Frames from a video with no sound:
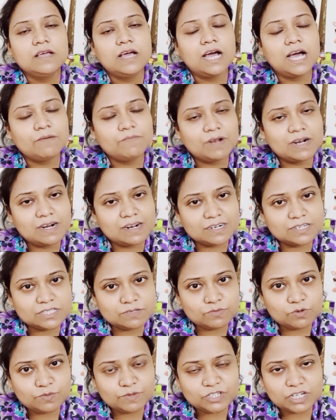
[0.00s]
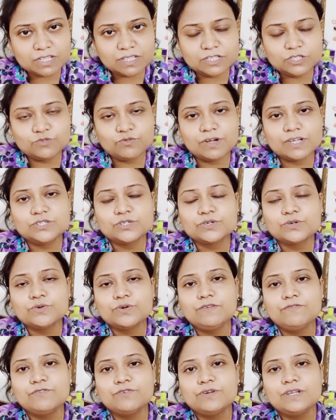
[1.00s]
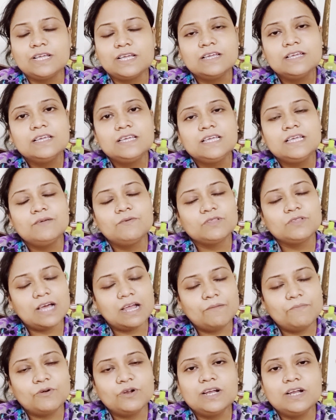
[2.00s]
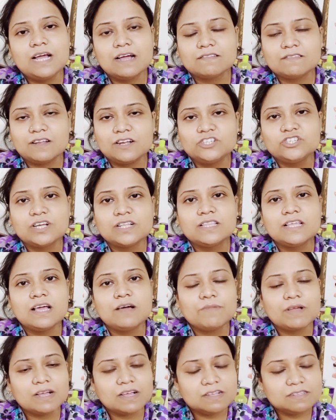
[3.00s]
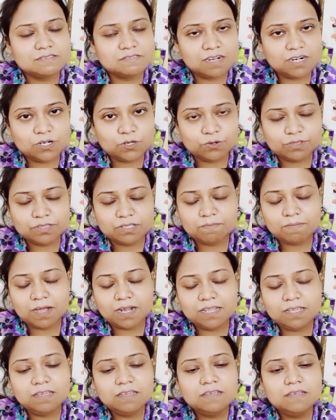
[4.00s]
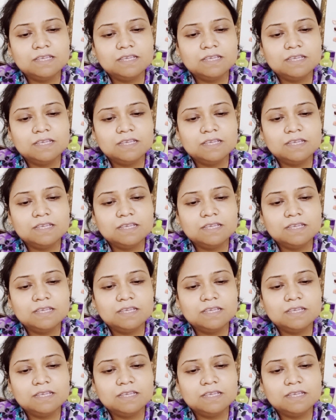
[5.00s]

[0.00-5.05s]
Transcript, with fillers: আমরা নার্সিংহোমের সাথে যোগাযোগ করি ফোনে এবং তারপরে ডাক্তারের সাথে আমরা কনসাল্ট করতে পারি